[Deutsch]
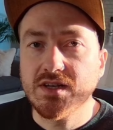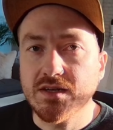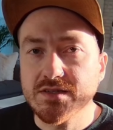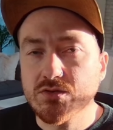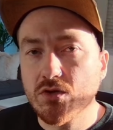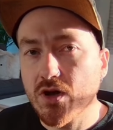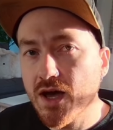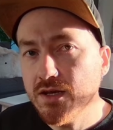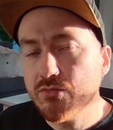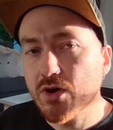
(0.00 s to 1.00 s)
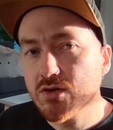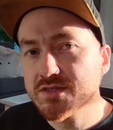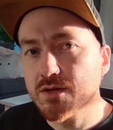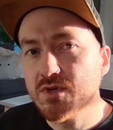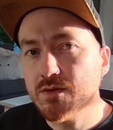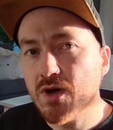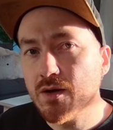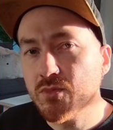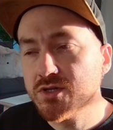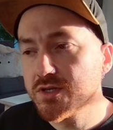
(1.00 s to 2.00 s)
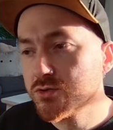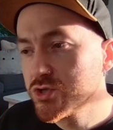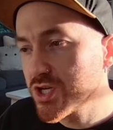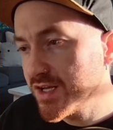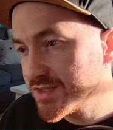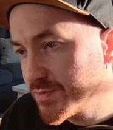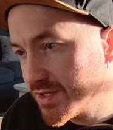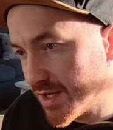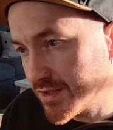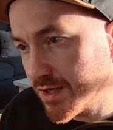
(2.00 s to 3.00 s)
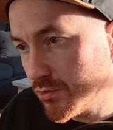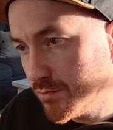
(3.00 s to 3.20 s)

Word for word: Weil Dennis nur noch eine Frau in seinem Leben haben möchte, knutscht er jetzt mit Nadja